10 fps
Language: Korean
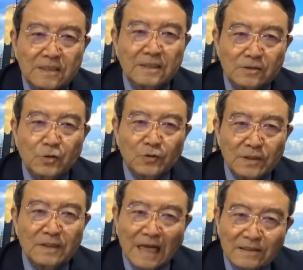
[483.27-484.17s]
그런
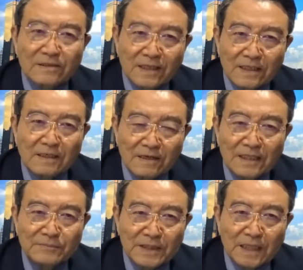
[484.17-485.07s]
소리를 안 들어야 될 거
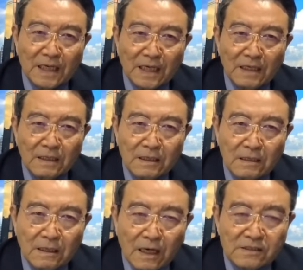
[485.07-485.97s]
아닙니까?
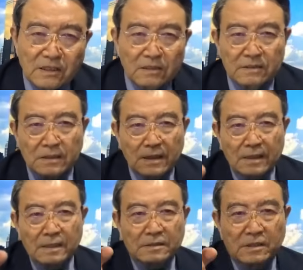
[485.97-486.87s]
아저
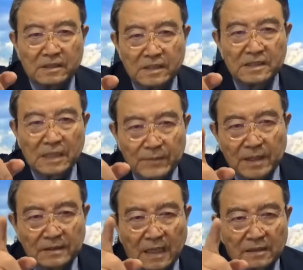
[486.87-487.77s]
저
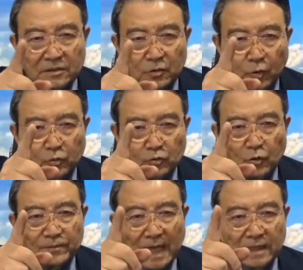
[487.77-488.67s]
이재명 당은 저
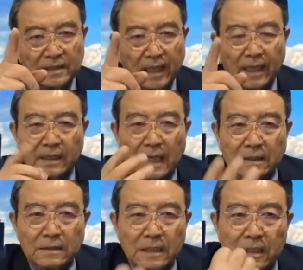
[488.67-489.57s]
도둑놈 당인데
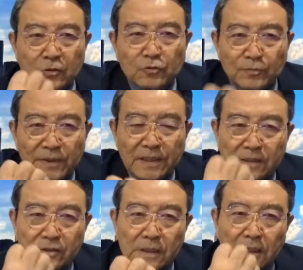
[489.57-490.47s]
라는
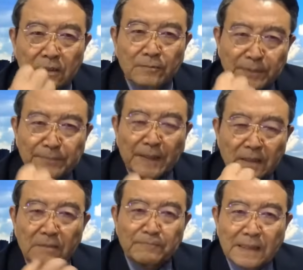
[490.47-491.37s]
국민의 그
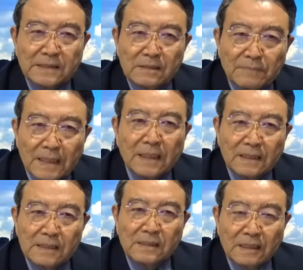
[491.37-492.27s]
비판을 받지를 말아야
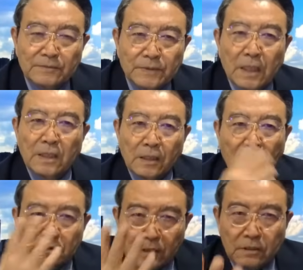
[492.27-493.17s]
될 거 아닙니까?
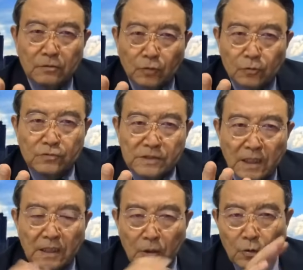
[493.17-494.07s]
아, 저거는 도둑질
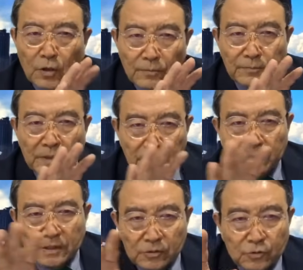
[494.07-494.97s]
안 하고 미,
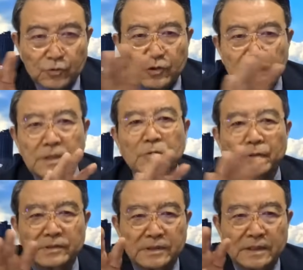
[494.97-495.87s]
민주주의
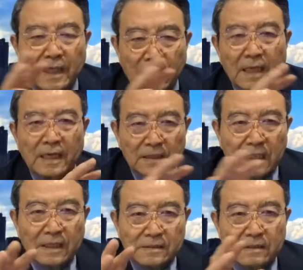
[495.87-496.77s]
원칙에
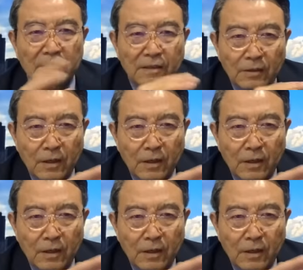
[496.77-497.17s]
따라서